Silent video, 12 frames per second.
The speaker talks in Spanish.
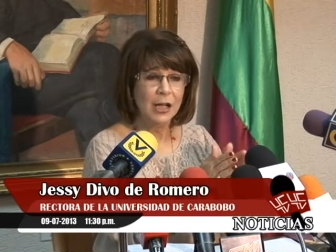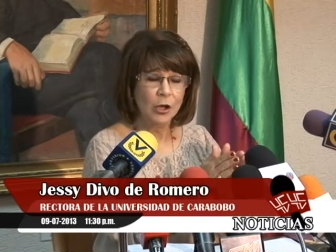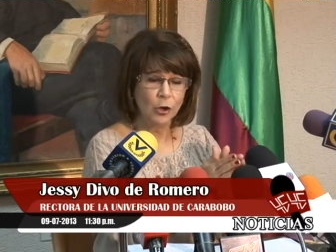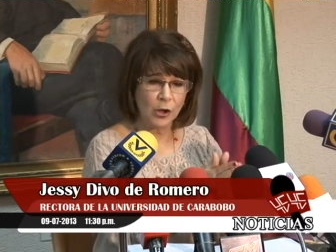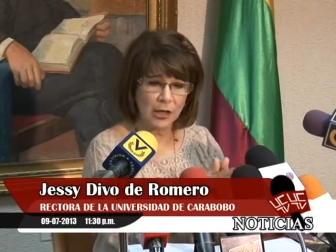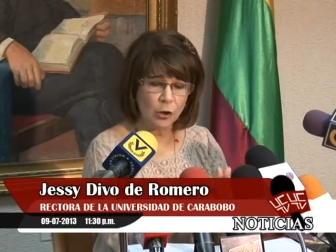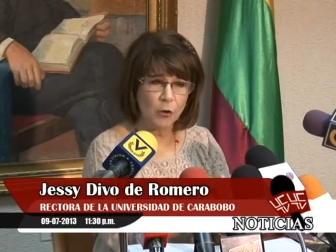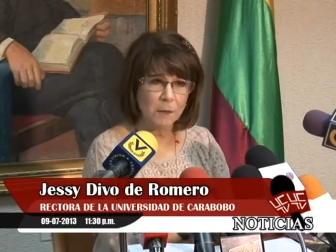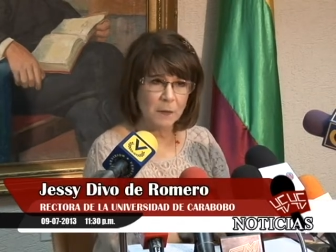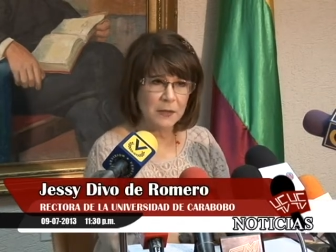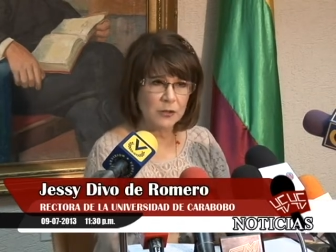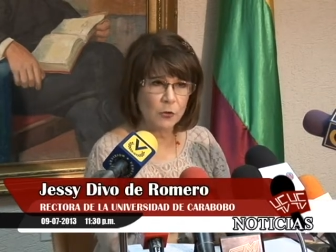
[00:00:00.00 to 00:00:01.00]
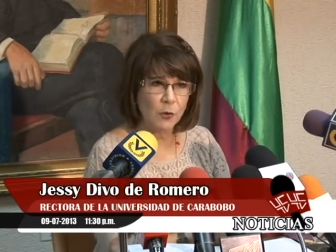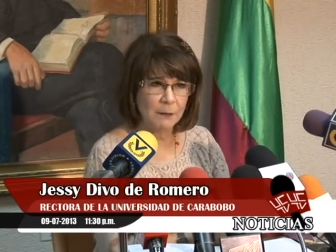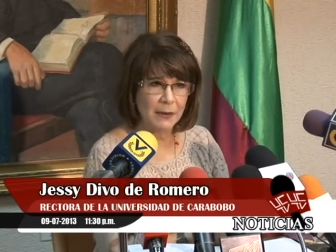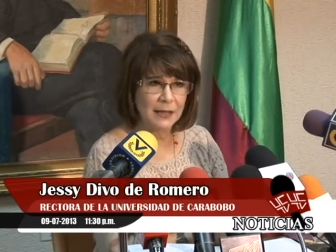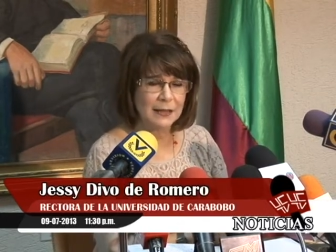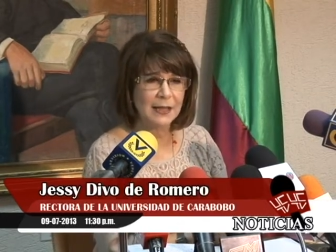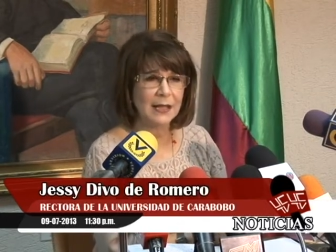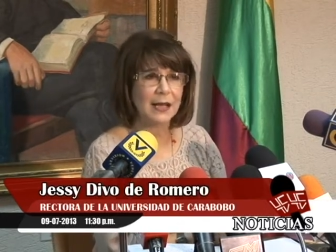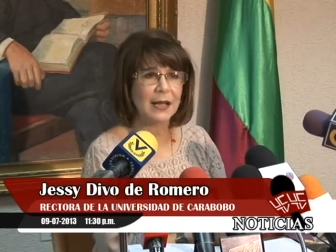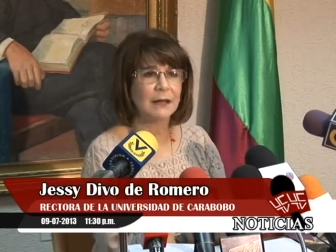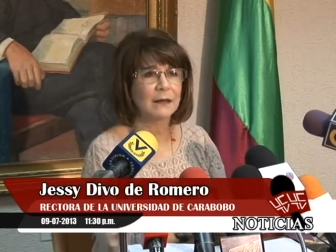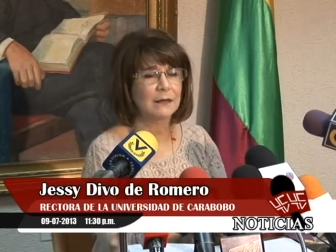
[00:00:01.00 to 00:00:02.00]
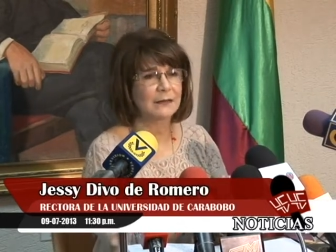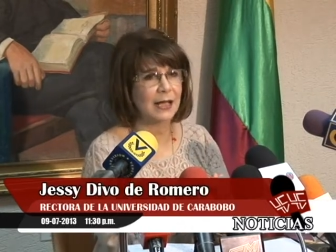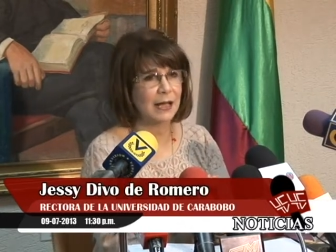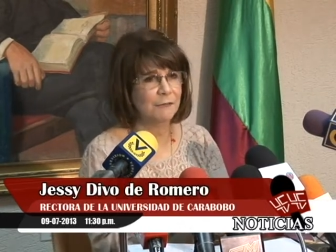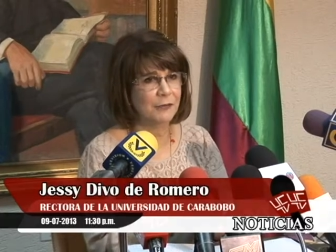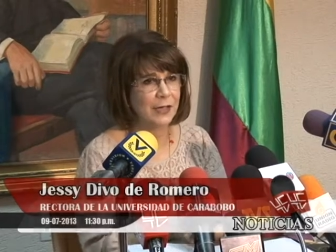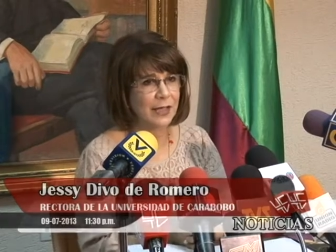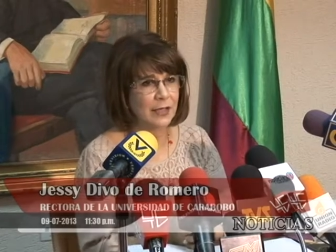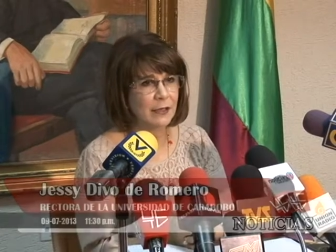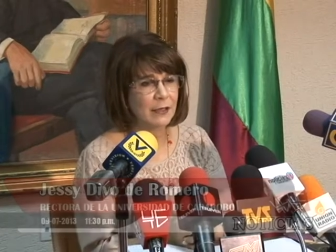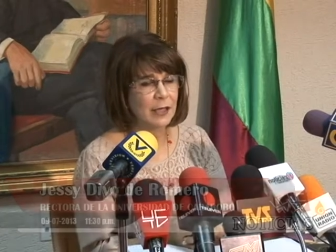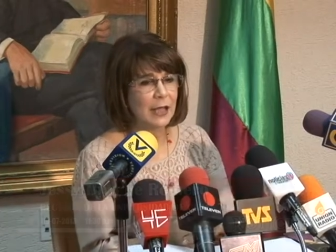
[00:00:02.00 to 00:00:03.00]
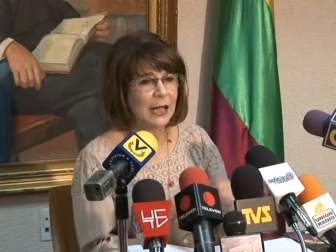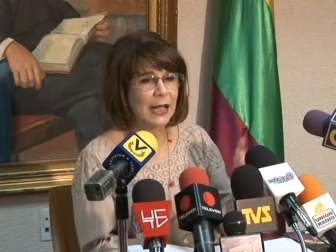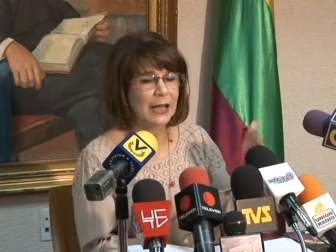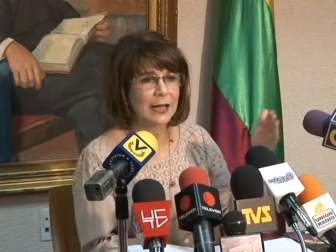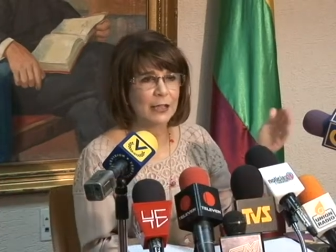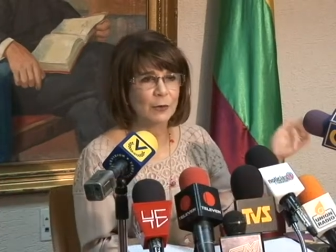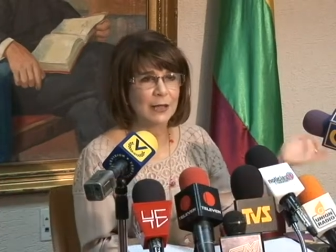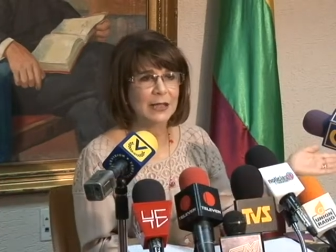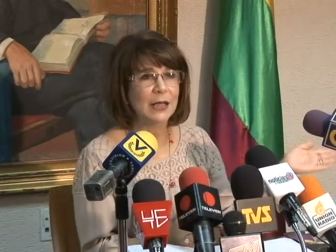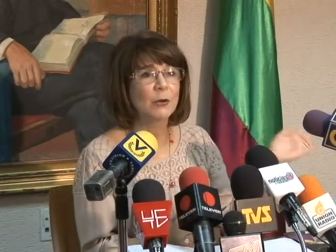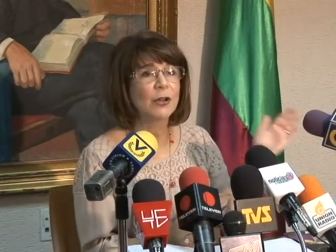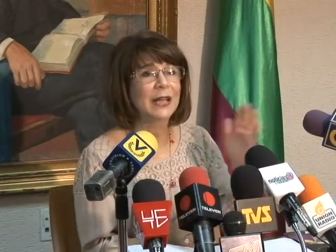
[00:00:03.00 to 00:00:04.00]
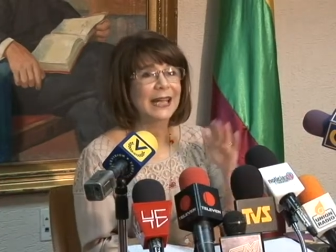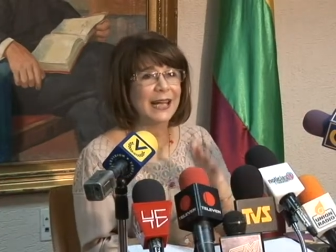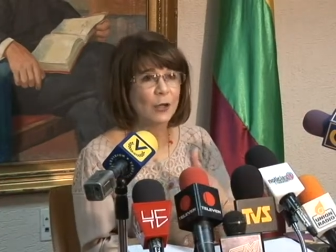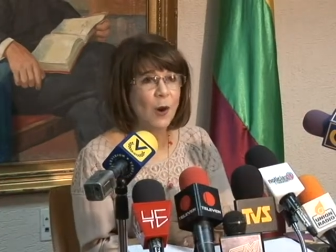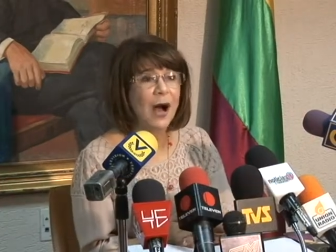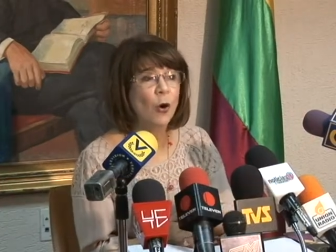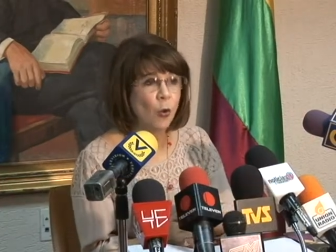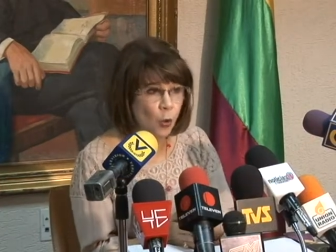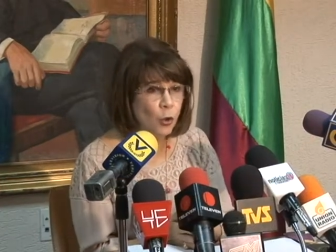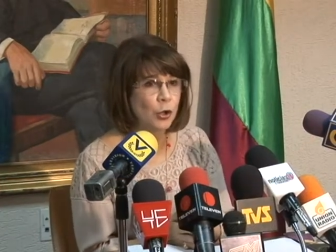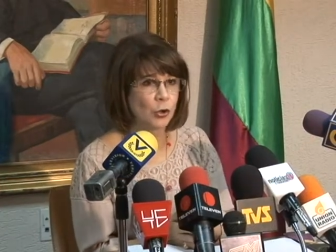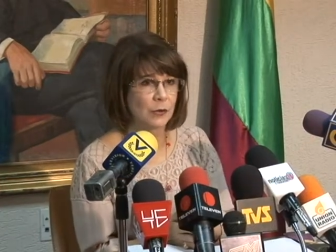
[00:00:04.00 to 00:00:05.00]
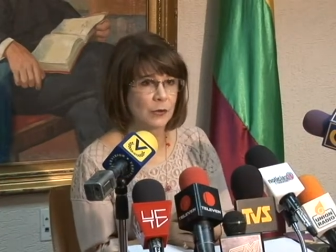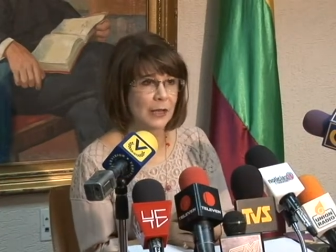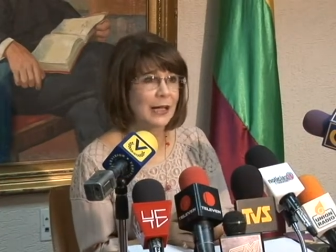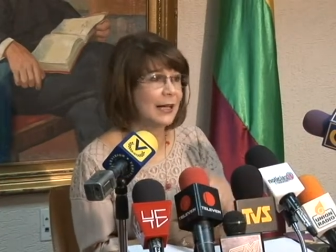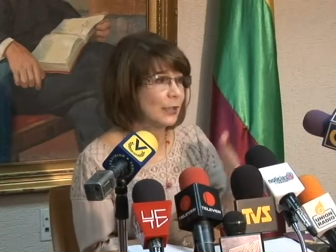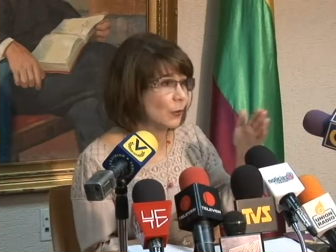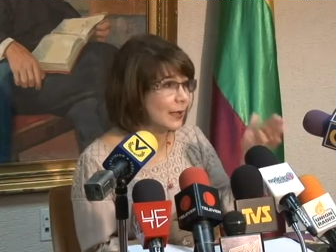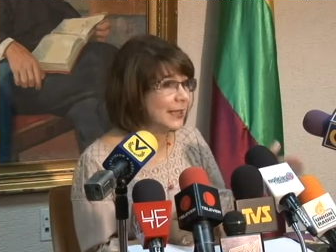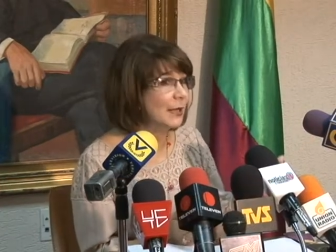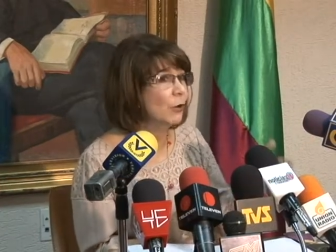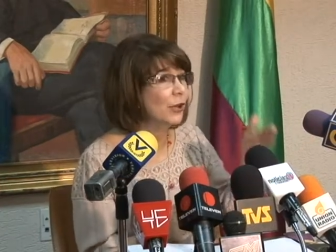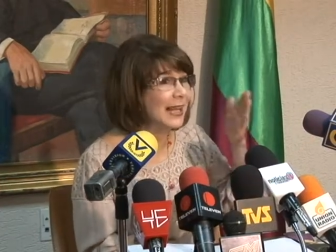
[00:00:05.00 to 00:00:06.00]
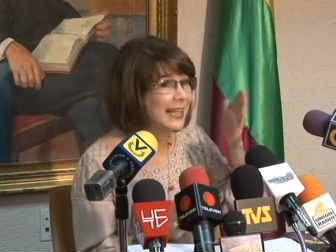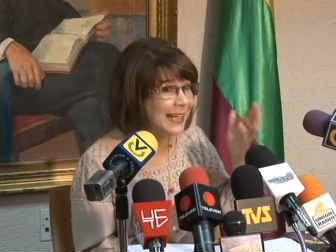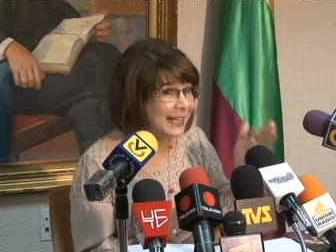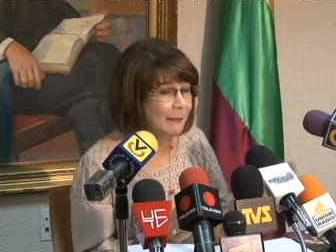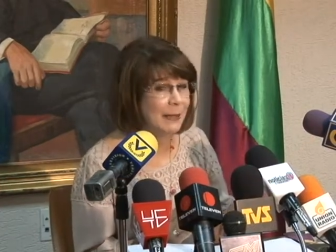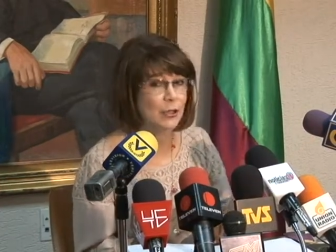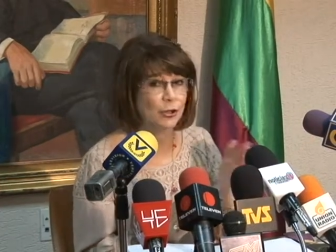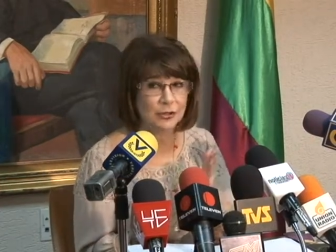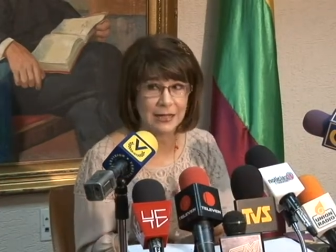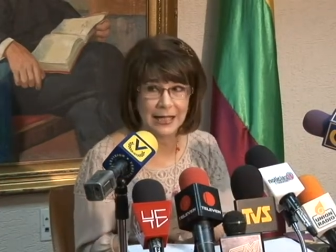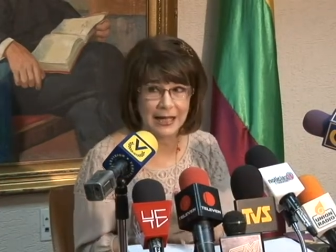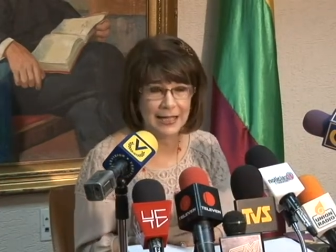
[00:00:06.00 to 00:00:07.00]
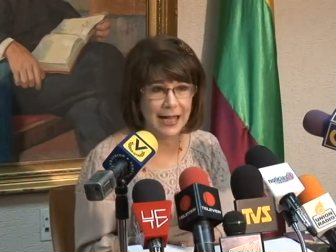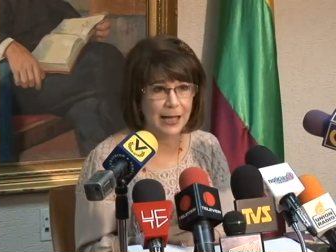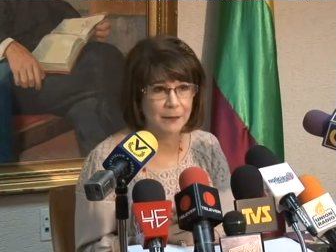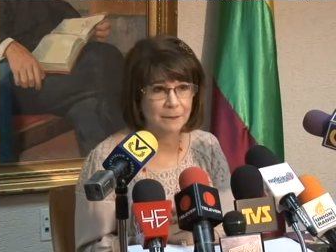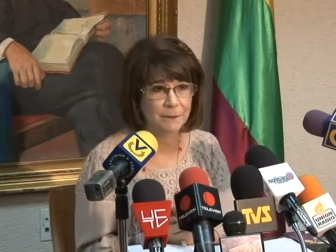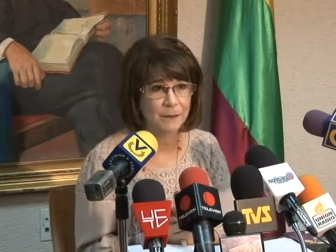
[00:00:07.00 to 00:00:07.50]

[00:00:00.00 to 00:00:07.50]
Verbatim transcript: Con el compromiso igualmente de transferir el retroactivo de enero a junio, el retroactivo del incremento salarial.